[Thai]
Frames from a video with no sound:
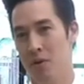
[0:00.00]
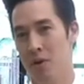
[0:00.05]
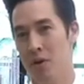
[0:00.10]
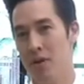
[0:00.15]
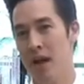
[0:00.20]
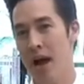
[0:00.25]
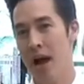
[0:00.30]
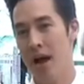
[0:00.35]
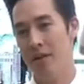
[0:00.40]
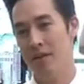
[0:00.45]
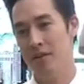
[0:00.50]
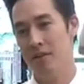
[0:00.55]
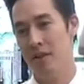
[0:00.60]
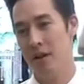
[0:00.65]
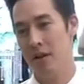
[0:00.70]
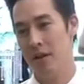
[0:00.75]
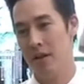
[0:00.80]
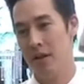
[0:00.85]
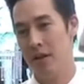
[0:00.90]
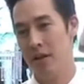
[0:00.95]
ค่อนข้าง
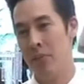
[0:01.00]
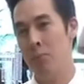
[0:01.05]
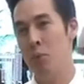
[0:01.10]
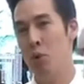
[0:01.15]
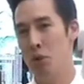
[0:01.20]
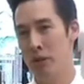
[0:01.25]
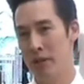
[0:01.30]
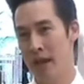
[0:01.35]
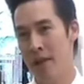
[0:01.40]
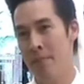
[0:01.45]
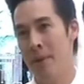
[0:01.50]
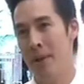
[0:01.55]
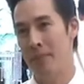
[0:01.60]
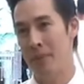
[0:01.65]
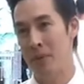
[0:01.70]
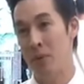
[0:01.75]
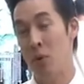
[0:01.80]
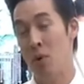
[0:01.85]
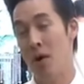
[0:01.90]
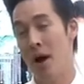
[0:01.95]
คิดหุ่นได้แบบ
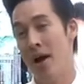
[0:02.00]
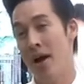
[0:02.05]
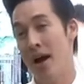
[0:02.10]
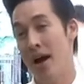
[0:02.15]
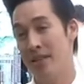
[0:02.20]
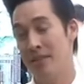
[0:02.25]
นี้เพราะว่า